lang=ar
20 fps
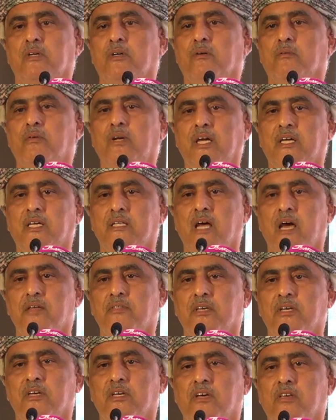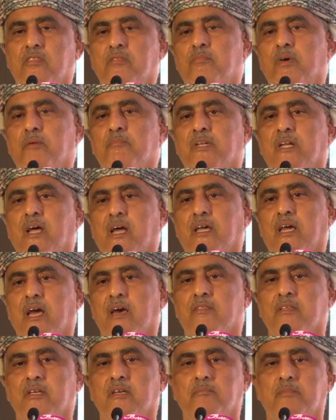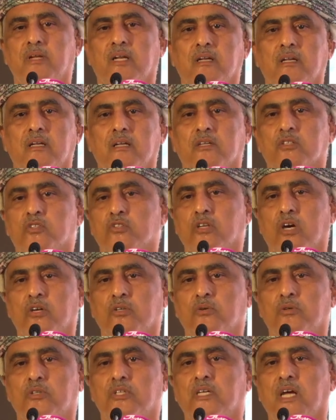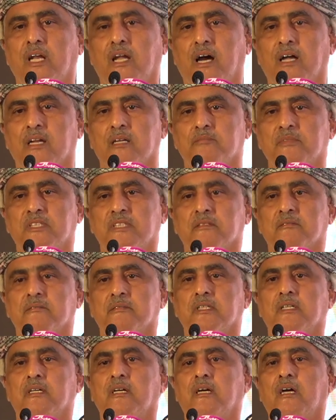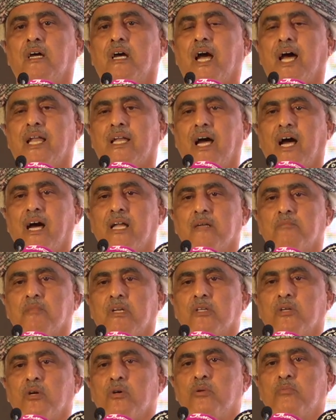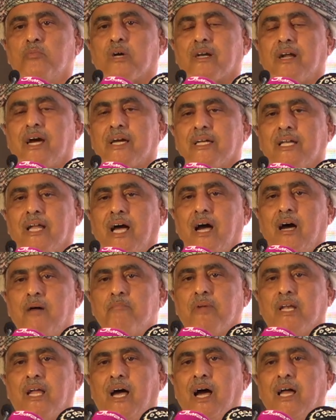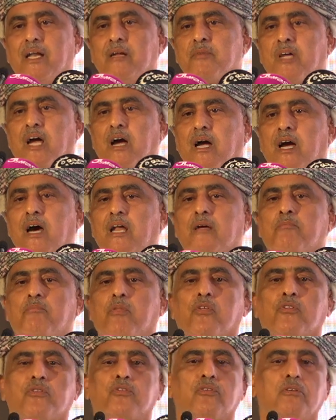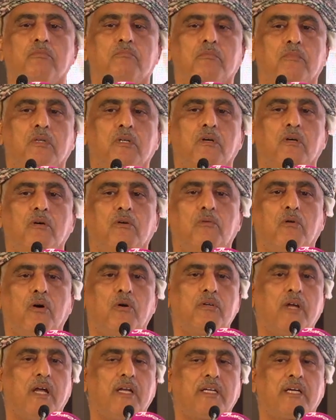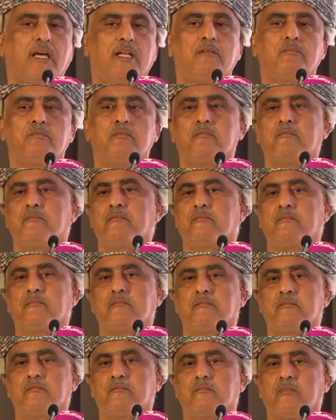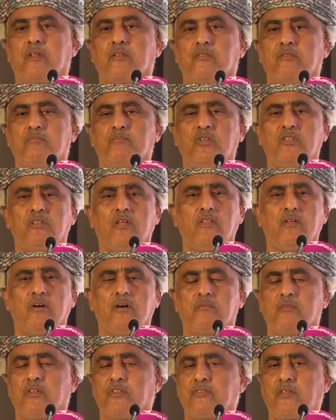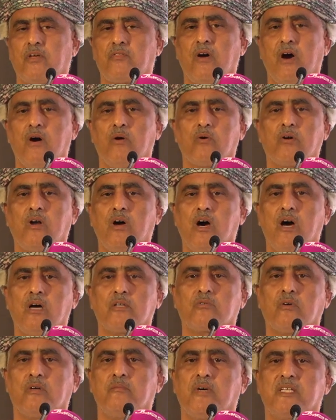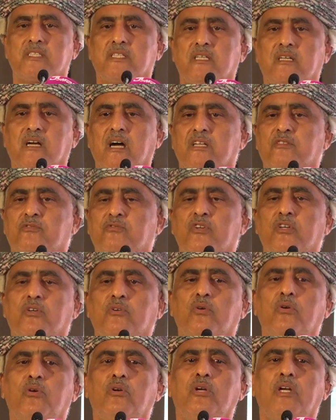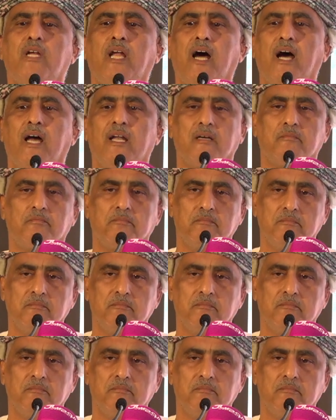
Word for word: ولكن هذه كذبة من أكاذيب الصهيونية العالمية العالم اليوم الرأي العام العالمي انقلب ضدهم وهنالك التظاهرات والمسيرات في كل العالم